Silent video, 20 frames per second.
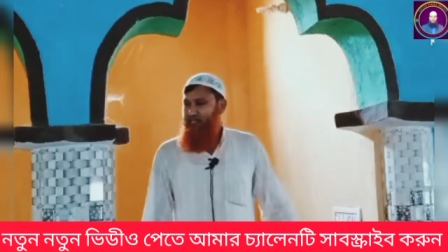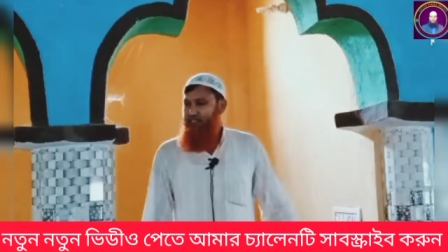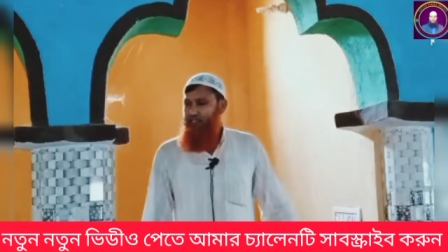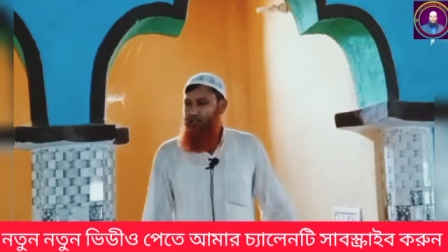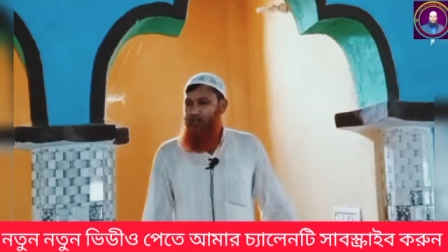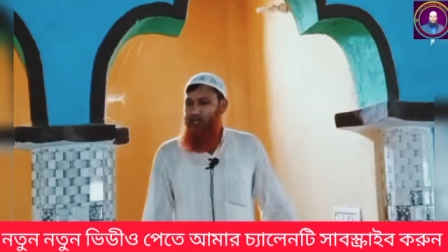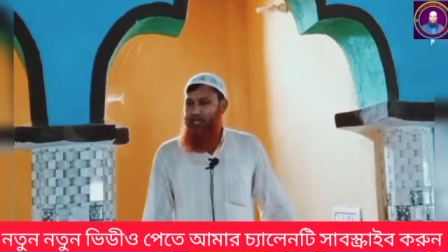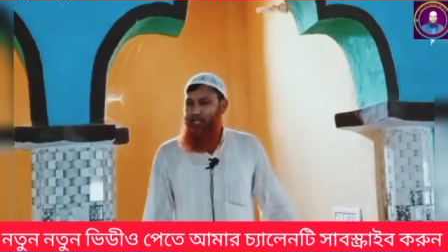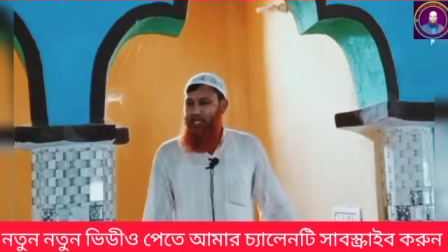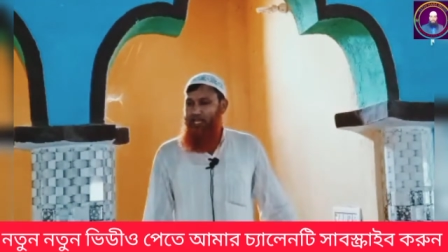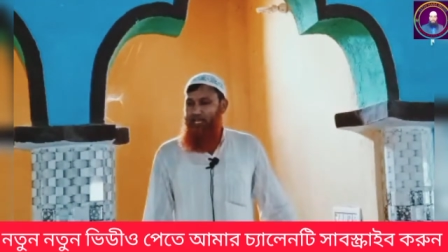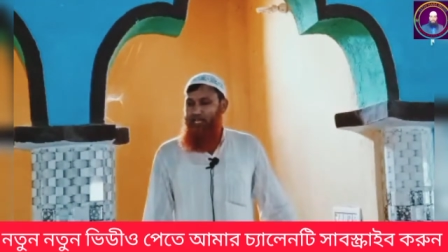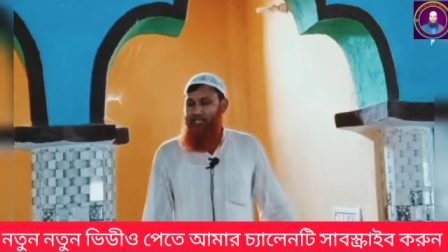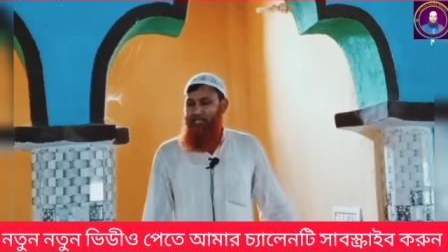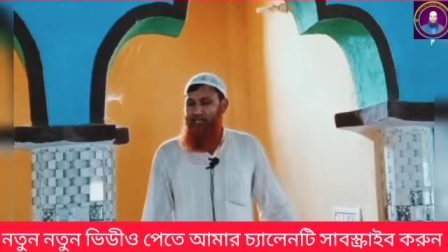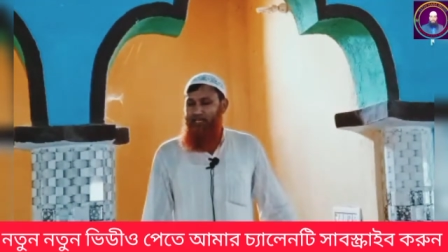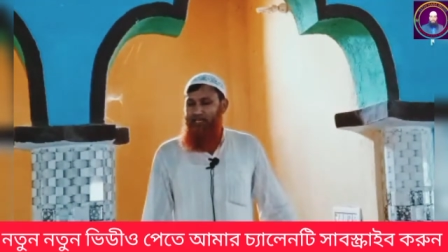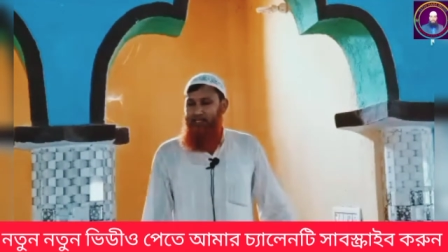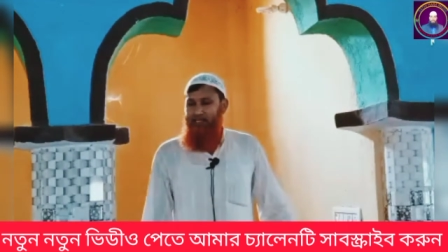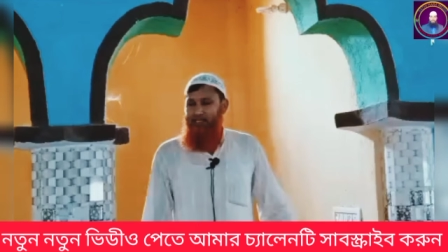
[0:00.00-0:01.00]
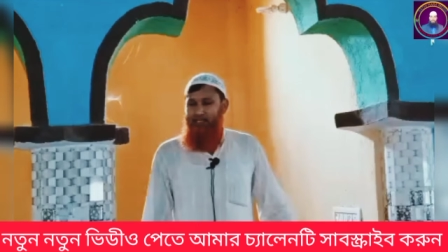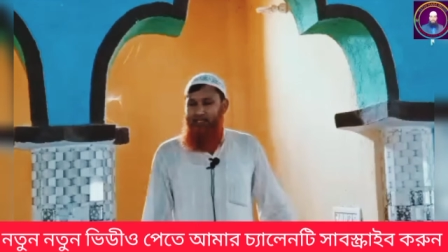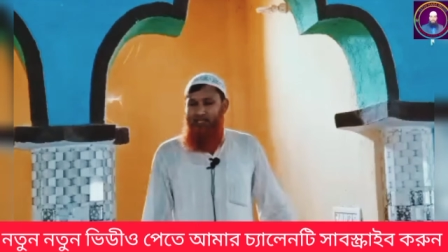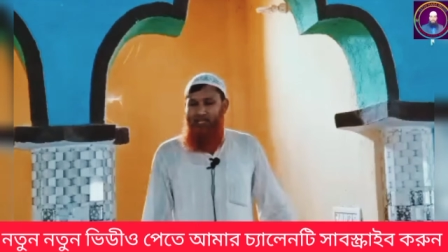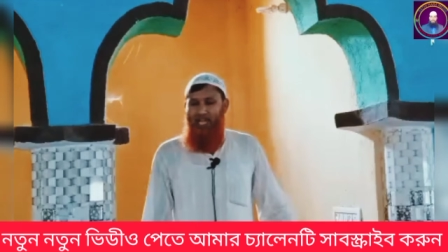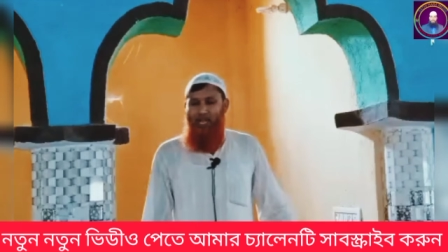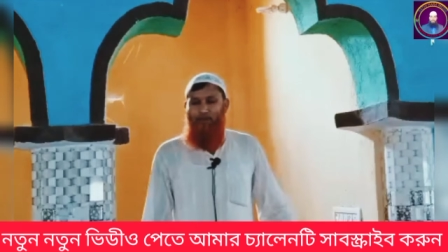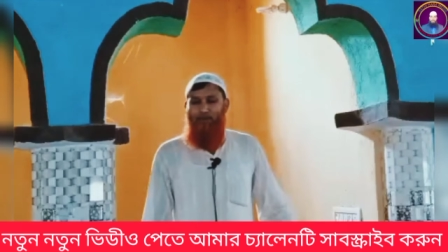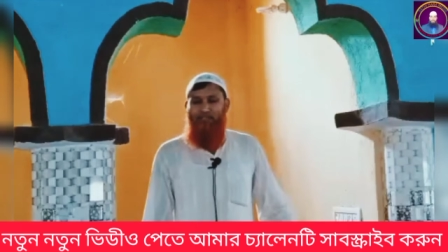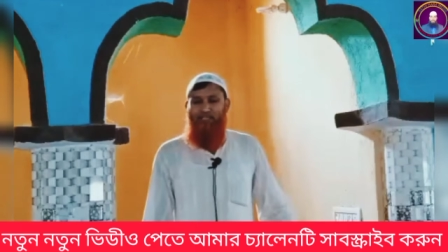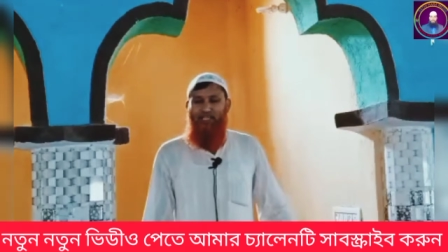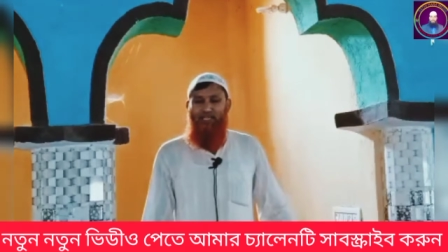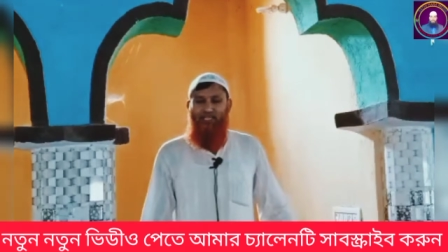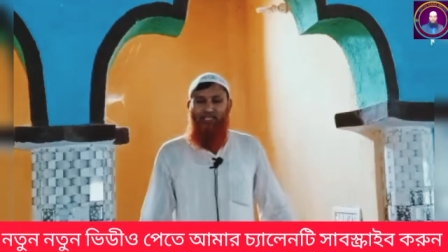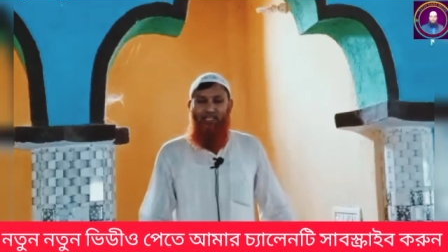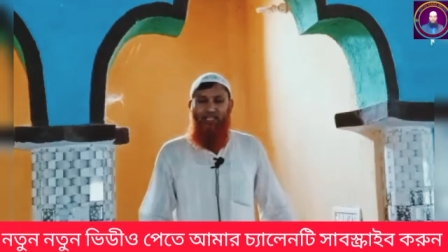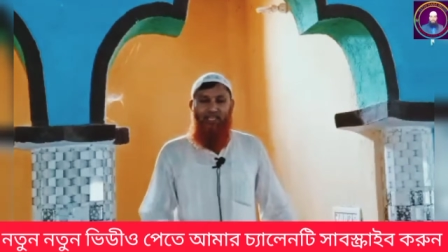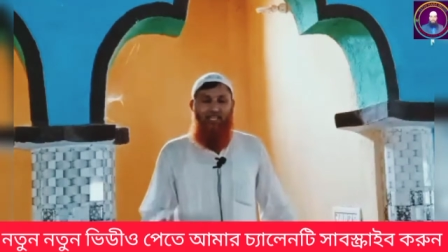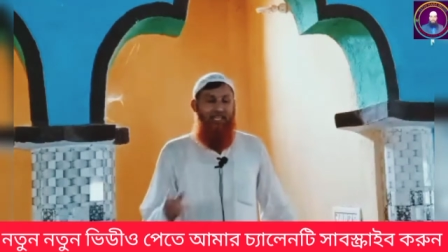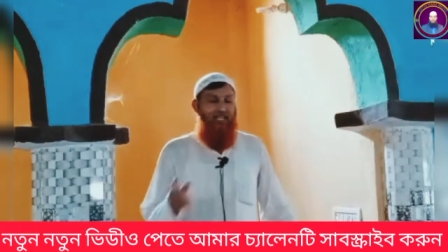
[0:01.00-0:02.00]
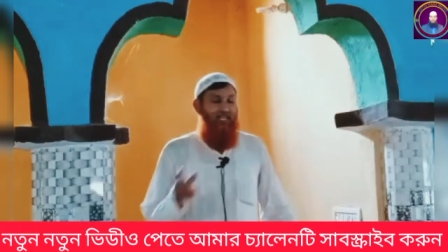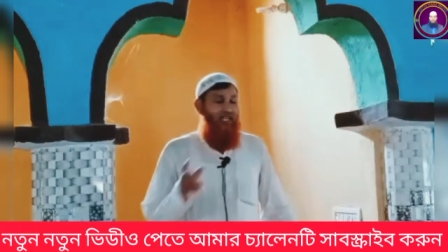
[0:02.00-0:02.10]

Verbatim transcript: তাহলে আমাদেরকে